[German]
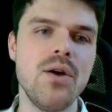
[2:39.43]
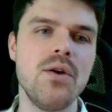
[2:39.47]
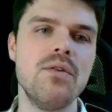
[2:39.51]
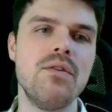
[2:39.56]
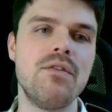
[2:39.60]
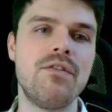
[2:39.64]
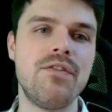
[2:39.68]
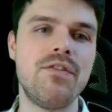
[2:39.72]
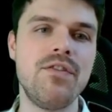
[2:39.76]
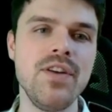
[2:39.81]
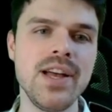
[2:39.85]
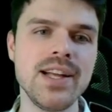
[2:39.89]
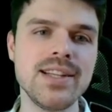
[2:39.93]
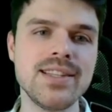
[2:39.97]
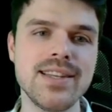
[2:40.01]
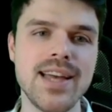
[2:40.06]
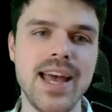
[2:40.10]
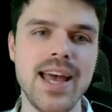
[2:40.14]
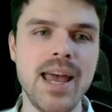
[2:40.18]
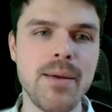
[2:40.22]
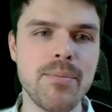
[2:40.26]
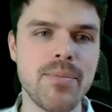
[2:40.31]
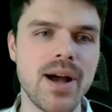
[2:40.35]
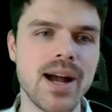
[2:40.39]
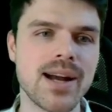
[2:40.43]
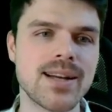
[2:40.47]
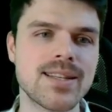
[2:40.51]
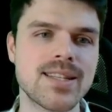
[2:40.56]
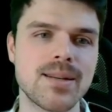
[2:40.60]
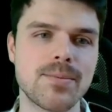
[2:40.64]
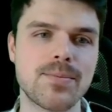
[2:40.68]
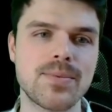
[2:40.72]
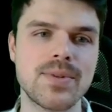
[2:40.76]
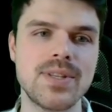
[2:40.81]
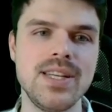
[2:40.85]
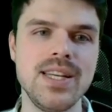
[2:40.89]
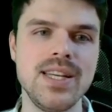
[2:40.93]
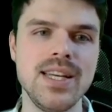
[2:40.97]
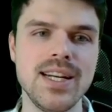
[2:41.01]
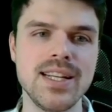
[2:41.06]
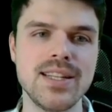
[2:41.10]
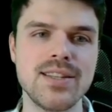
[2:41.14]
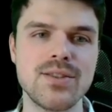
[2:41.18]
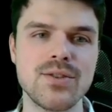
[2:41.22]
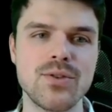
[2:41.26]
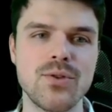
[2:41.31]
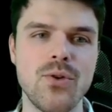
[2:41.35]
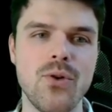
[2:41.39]
wird Ape
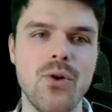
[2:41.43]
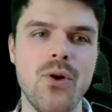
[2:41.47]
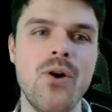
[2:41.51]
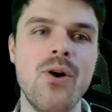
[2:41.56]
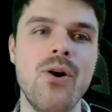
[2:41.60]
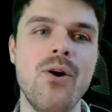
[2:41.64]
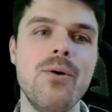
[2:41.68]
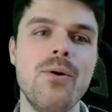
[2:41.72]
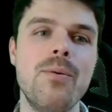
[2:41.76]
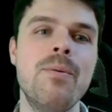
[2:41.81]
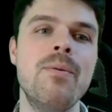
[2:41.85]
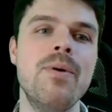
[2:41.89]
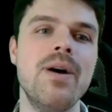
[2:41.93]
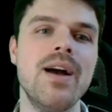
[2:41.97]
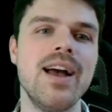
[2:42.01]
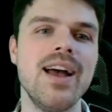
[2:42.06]
akzeptiert, um